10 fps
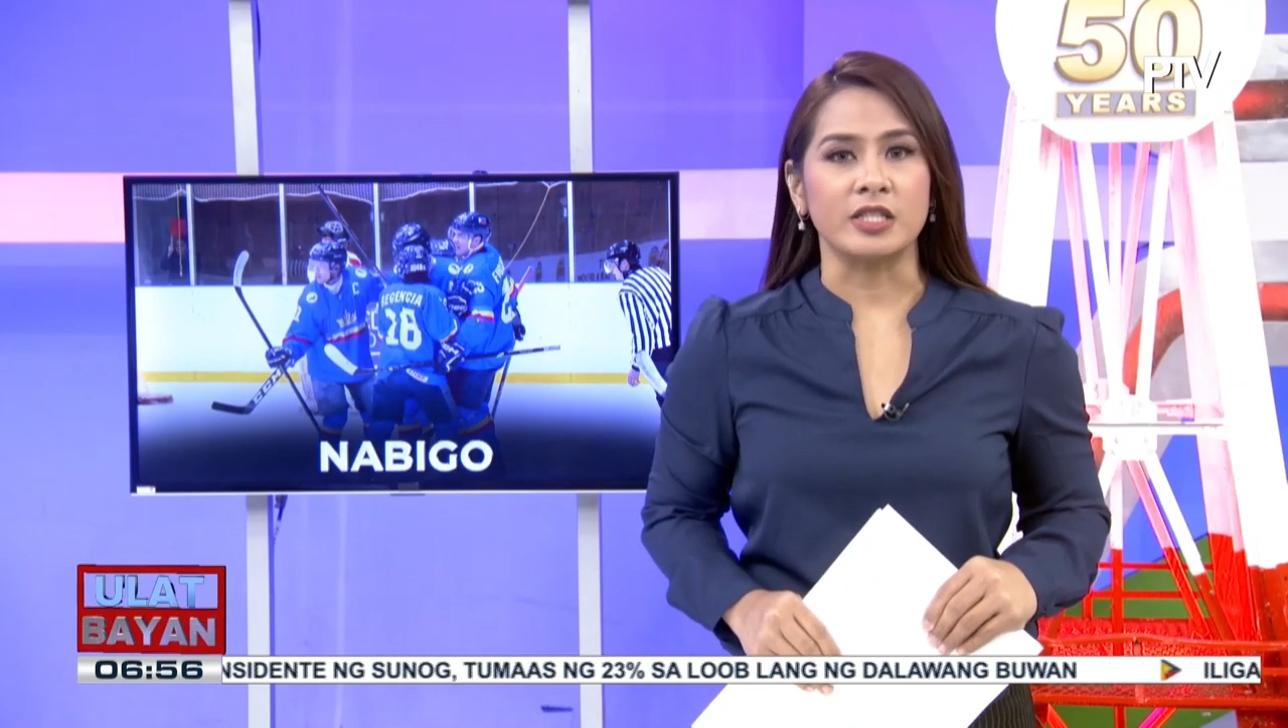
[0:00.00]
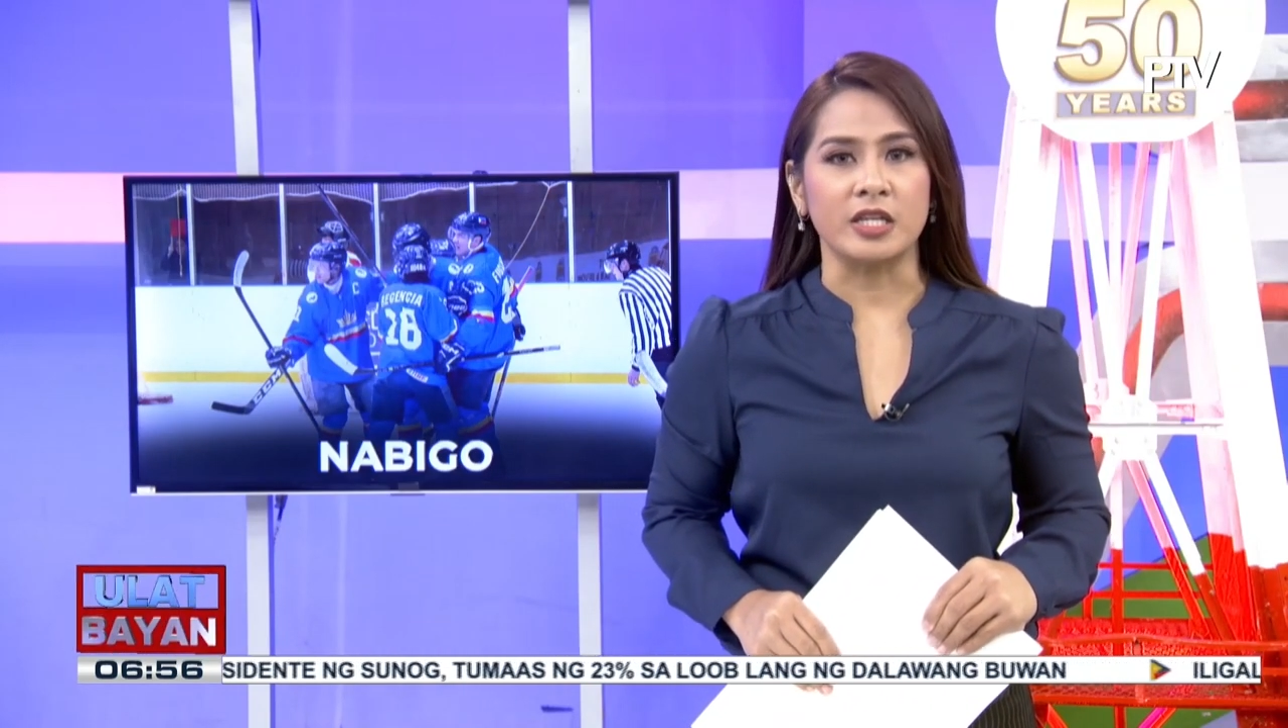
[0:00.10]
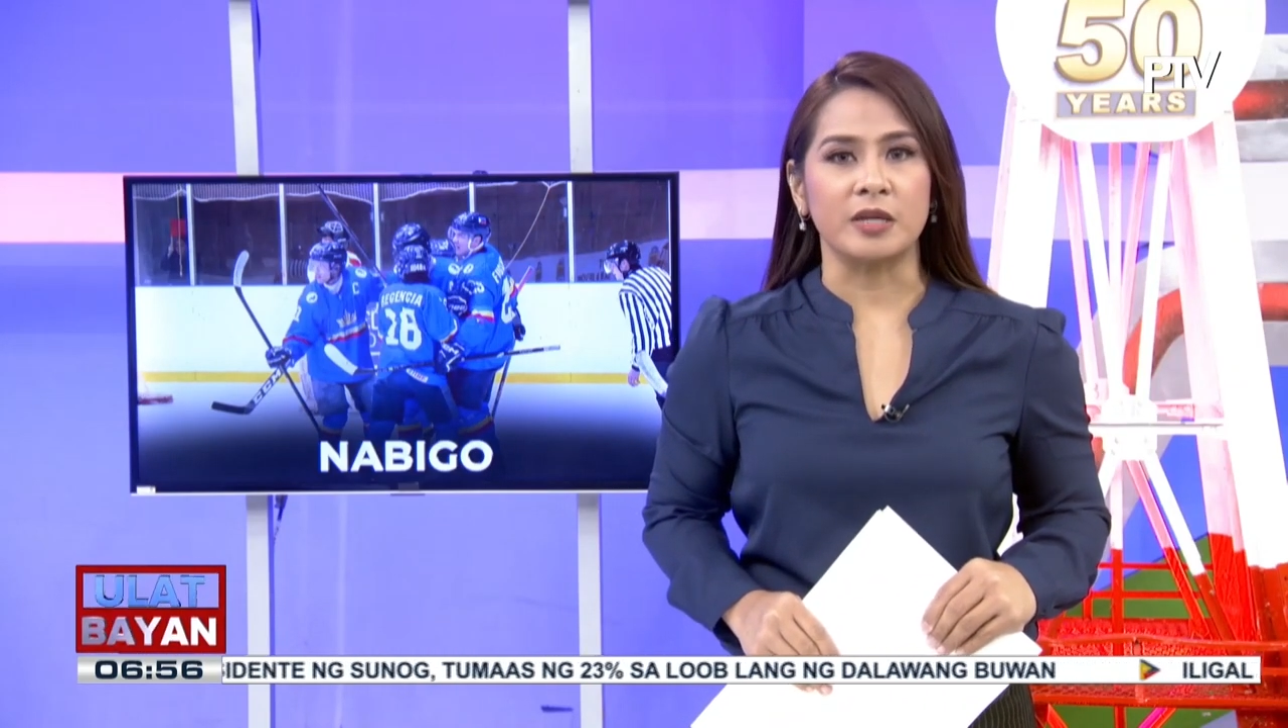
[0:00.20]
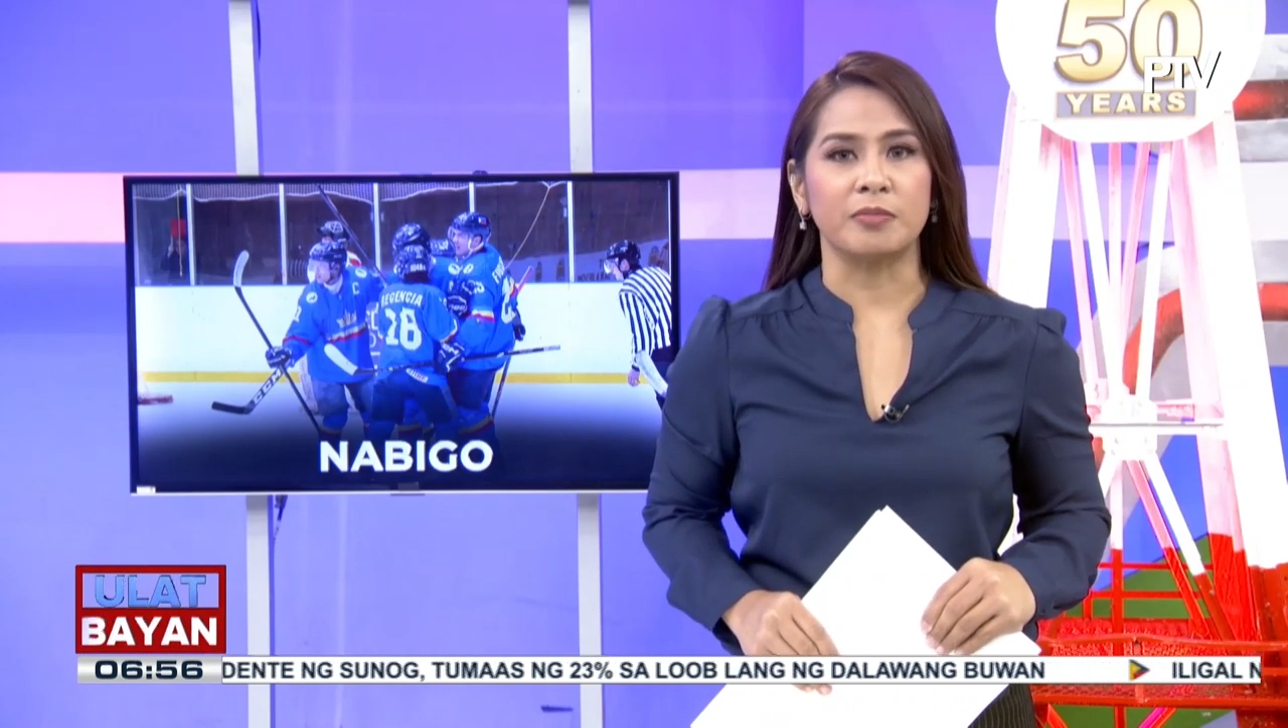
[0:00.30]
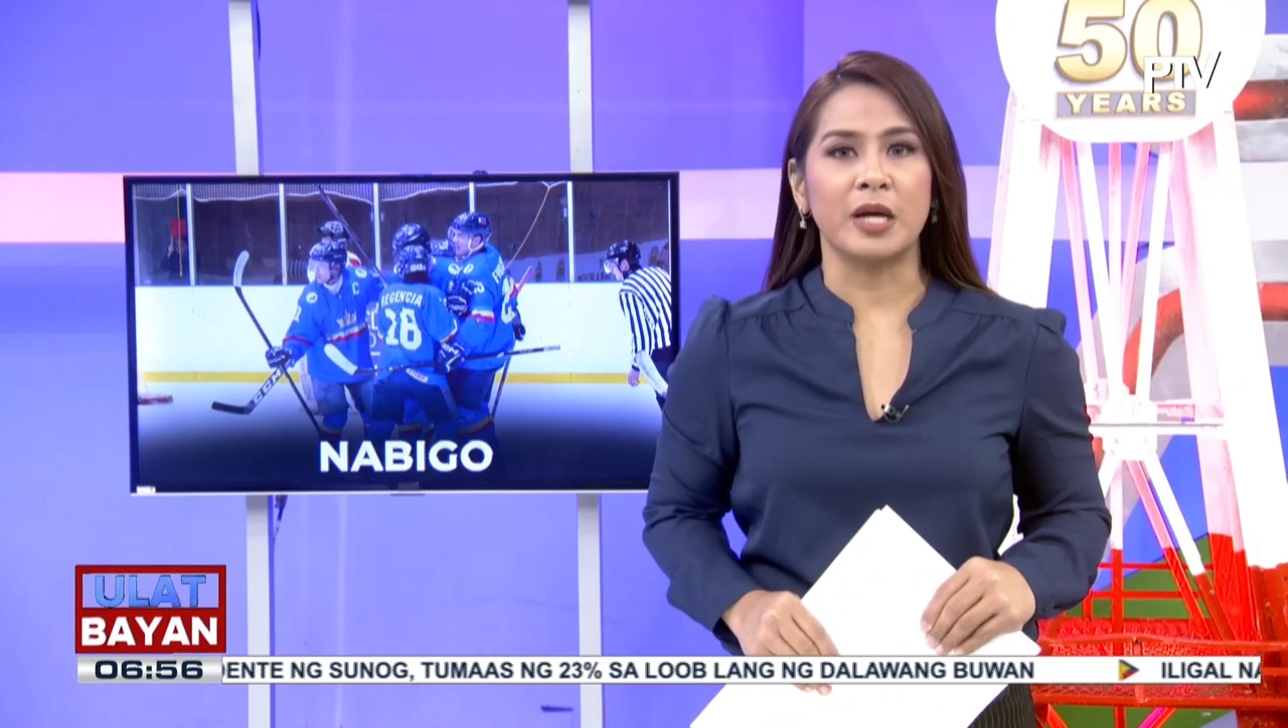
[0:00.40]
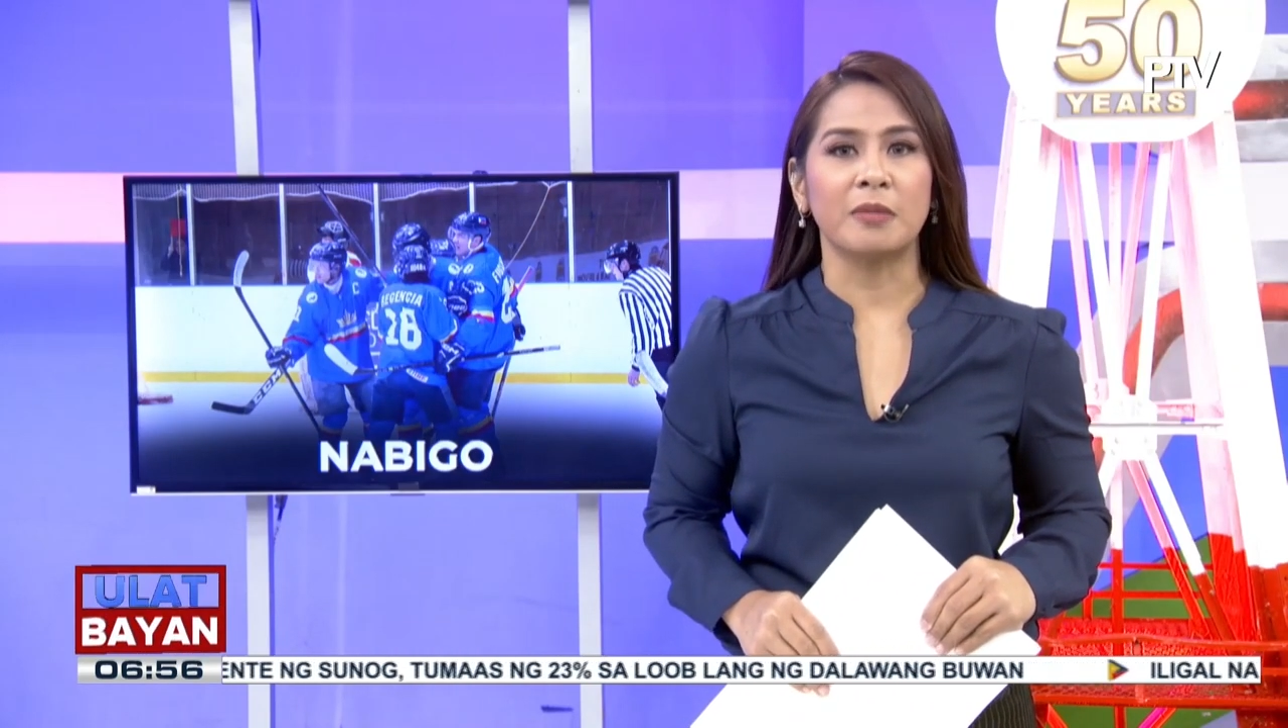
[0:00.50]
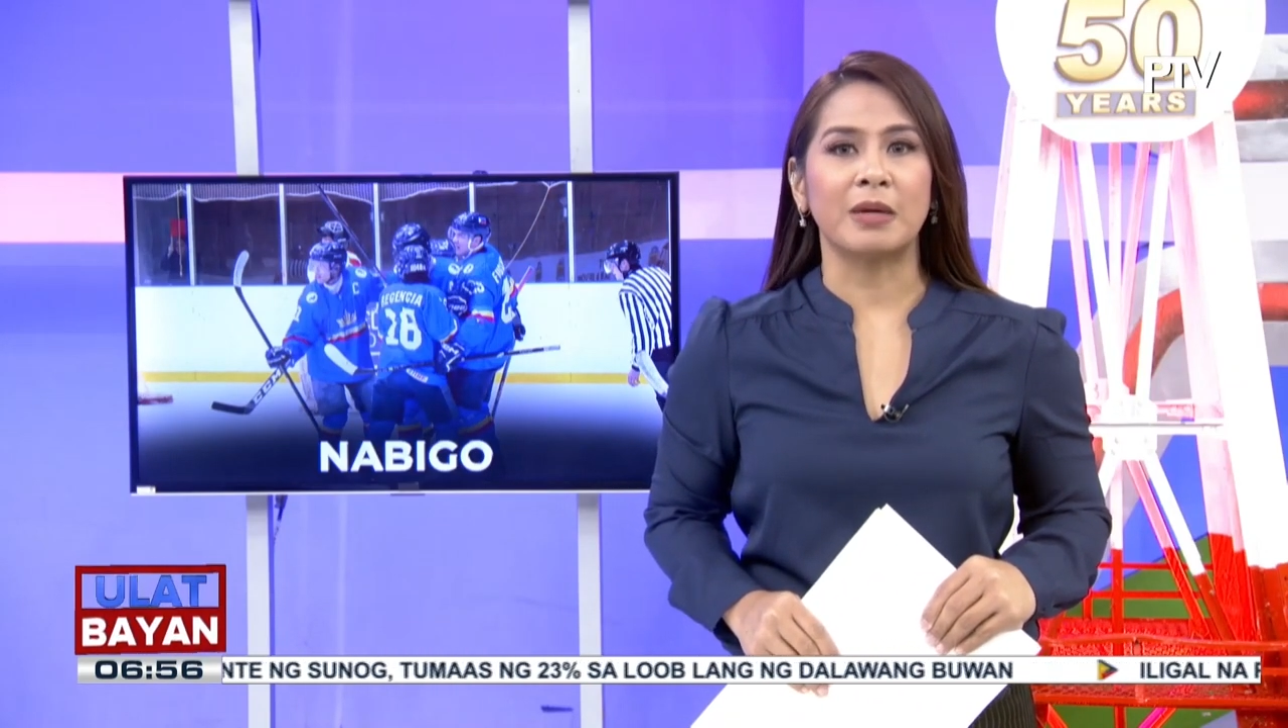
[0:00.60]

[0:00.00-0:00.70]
Team ng